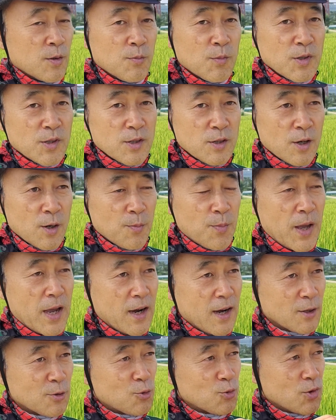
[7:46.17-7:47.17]
먼저
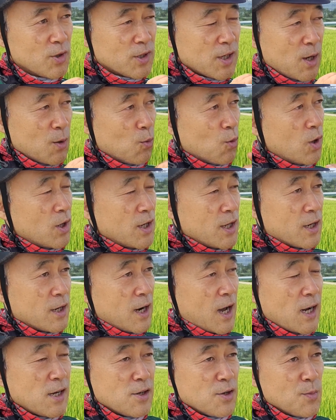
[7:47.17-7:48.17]
폐하 수정의
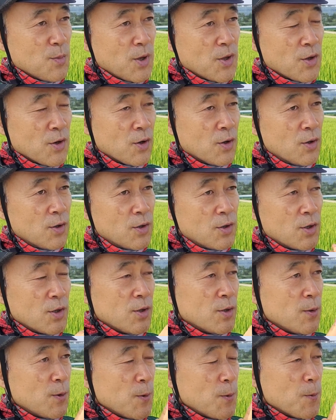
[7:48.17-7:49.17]
원리를 알려면요,
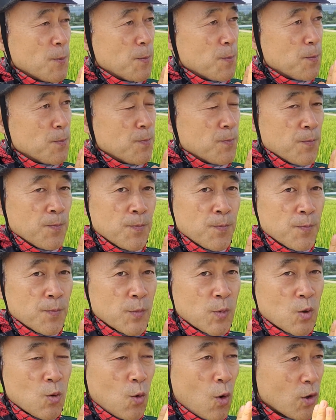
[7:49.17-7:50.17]

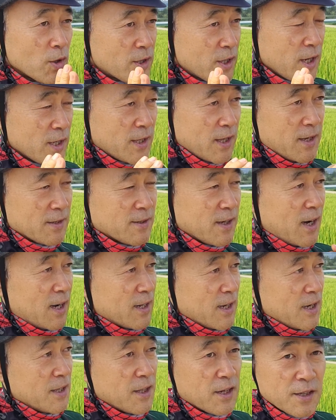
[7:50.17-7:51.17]
음, 꽃에 대해서
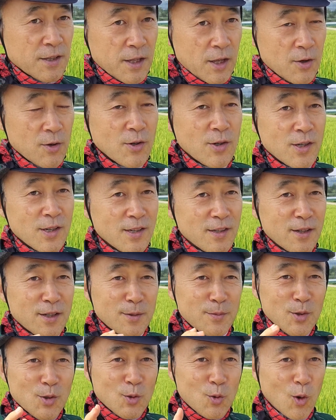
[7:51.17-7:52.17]
알아야 되는데요.
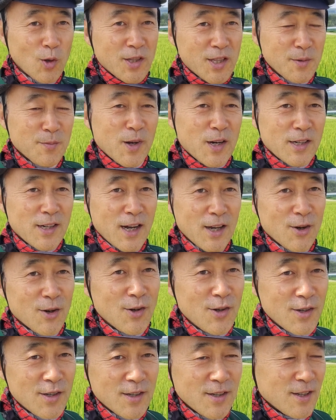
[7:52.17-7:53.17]
여러분 꽃이
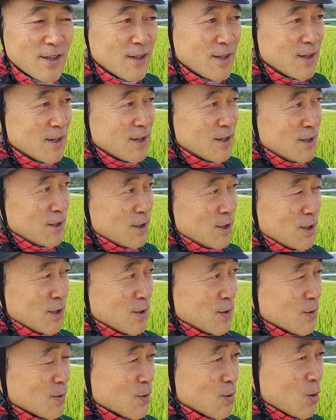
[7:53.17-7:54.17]
뭘까요? 에,
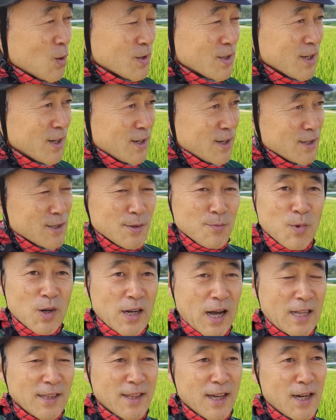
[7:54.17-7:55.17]
꽃은 뭐
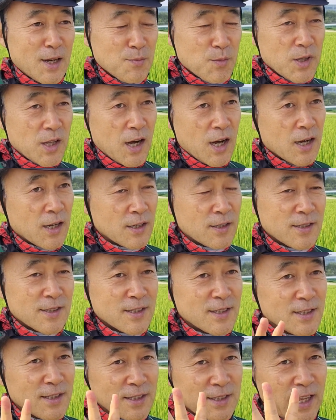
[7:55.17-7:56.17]
간단합니다.
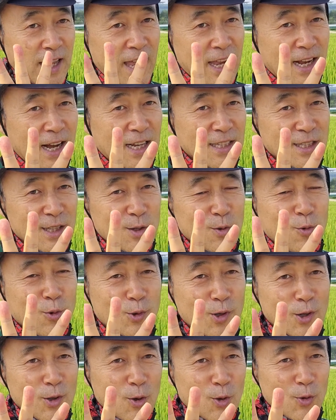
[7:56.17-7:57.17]
네 가지
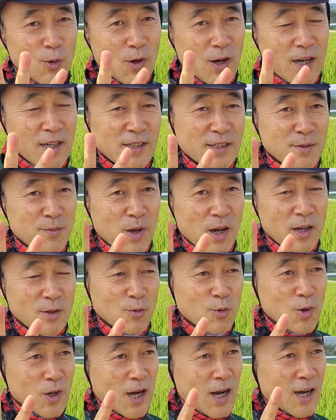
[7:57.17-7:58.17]
구성 요소가 있으면
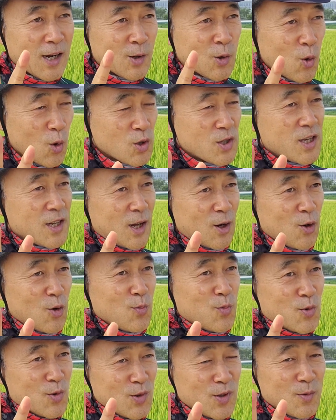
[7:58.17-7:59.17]
우리가
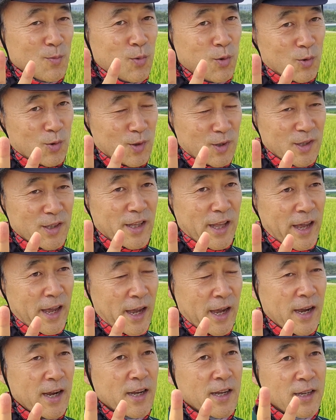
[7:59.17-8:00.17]
꽃이라고 부르는,
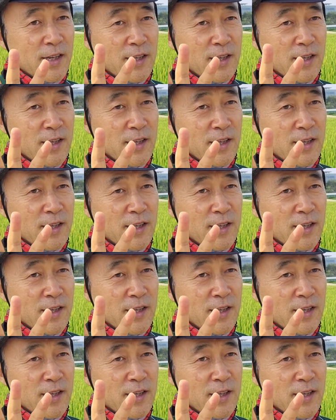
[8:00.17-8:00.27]
데